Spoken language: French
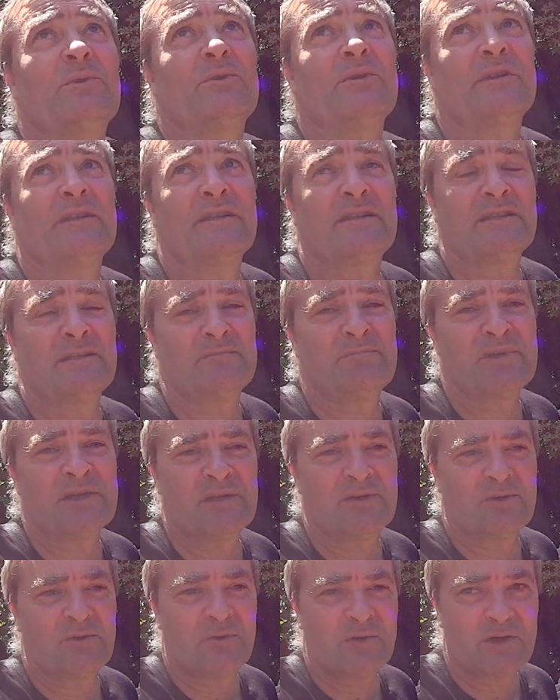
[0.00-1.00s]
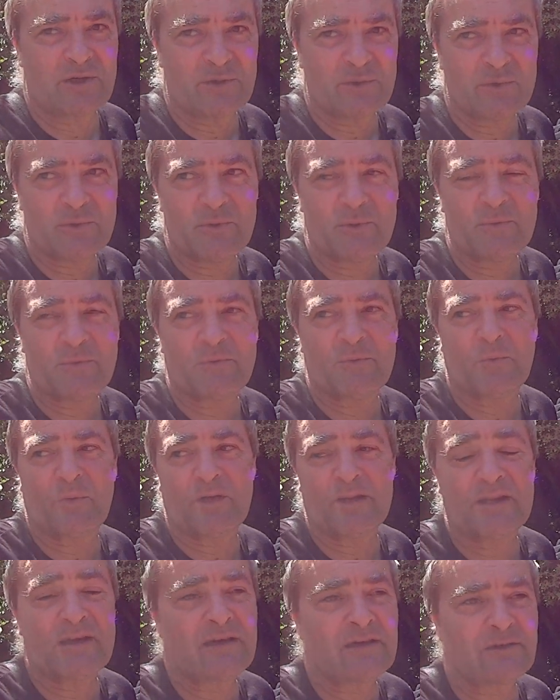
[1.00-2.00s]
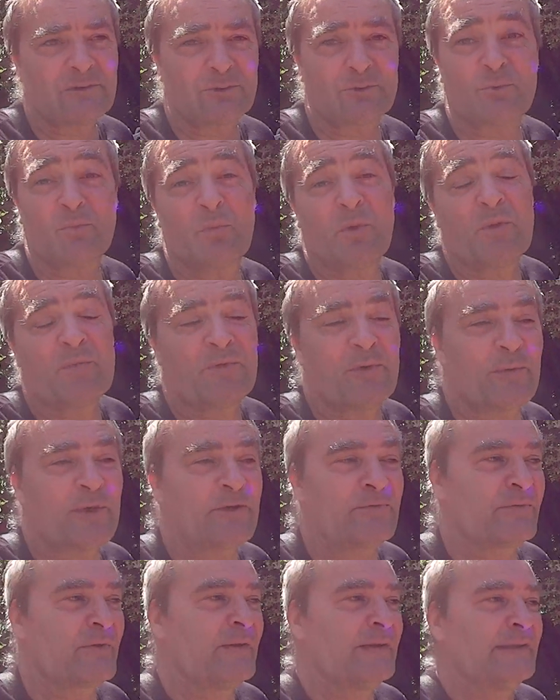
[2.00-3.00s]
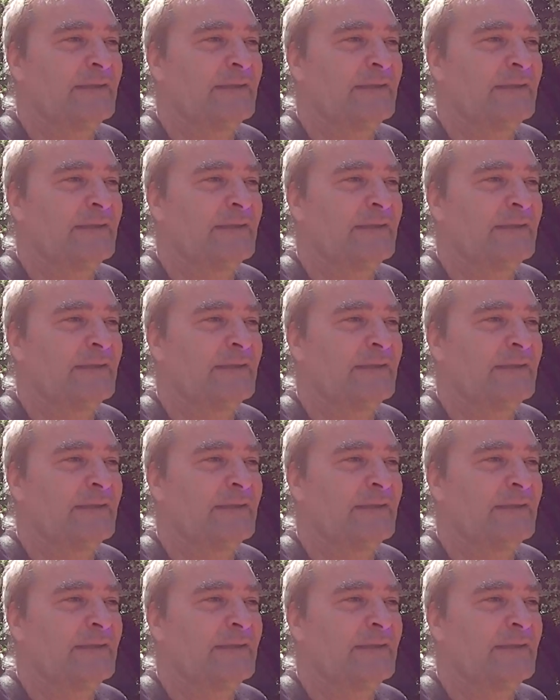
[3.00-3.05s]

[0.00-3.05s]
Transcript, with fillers: on a des milans royaux, royal, je bref,